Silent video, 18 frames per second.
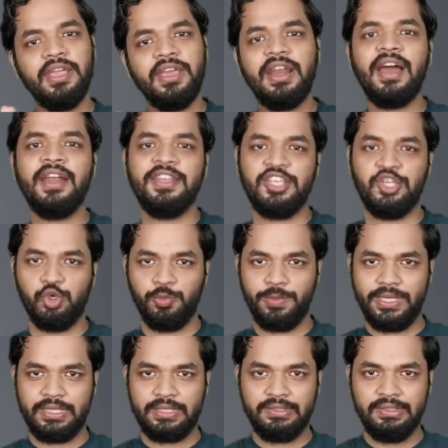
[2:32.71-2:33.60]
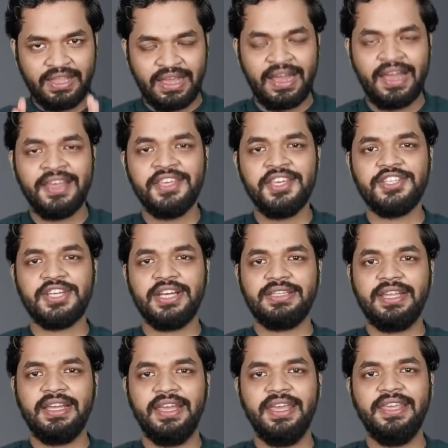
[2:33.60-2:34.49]
ईरान के ऊपर कहा यह
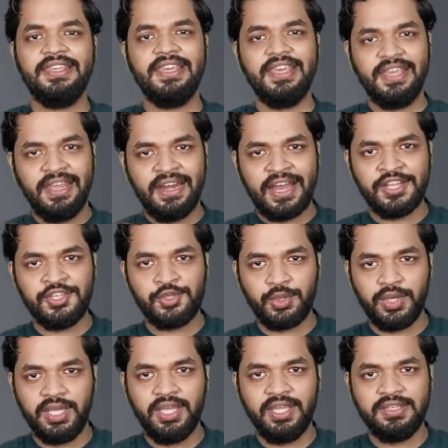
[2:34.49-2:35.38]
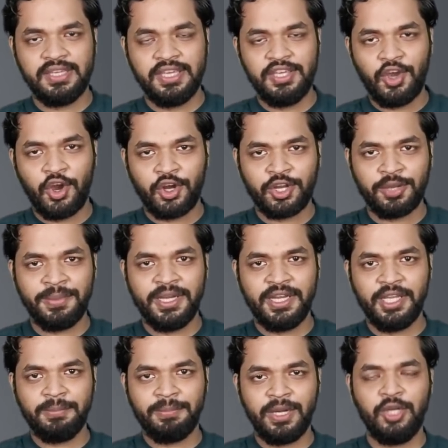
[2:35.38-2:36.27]
जाता है कि ईरान जो है यही
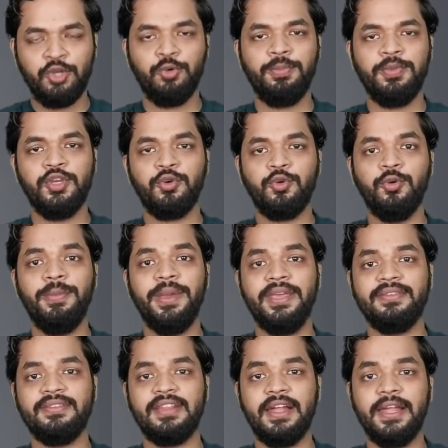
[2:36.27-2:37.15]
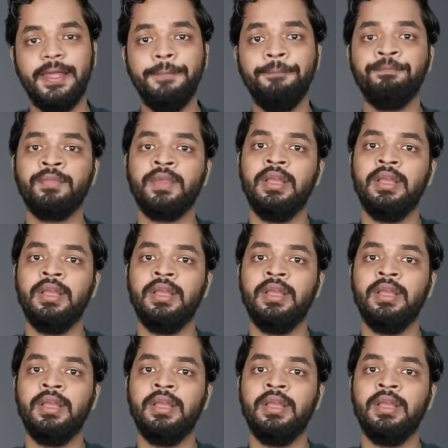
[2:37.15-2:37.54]
ऑटोमेटिक पंडुबियों को भेजता है